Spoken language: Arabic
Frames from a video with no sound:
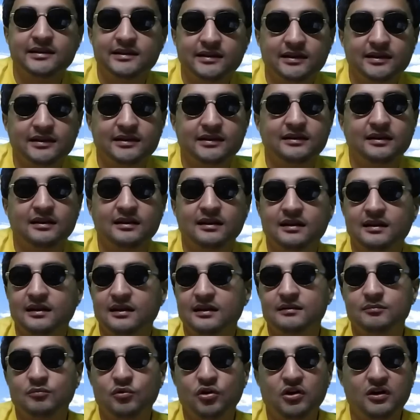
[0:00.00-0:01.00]

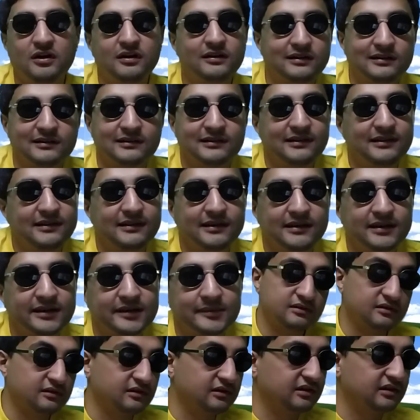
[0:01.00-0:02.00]
المعاقه دي
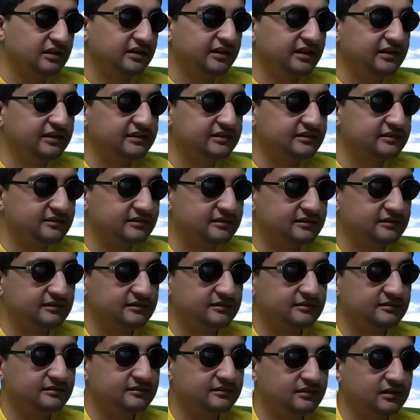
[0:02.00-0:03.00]
يعني نيكست
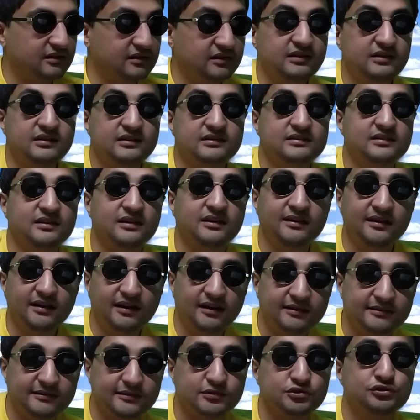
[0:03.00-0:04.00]
آه، الطريقه
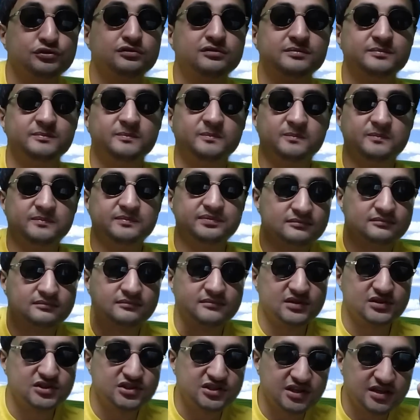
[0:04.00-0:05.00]
الصحيحه لشرب
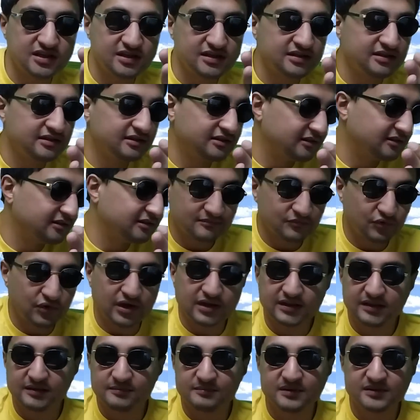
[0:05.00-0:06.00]
الشاي
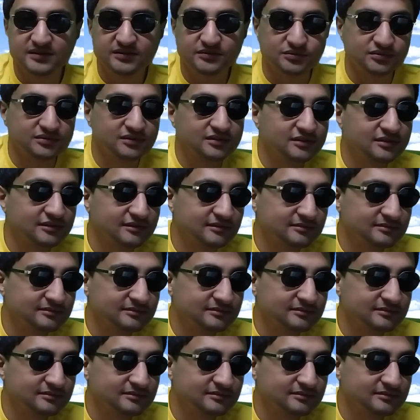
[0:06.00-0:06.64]
واكل البسكوت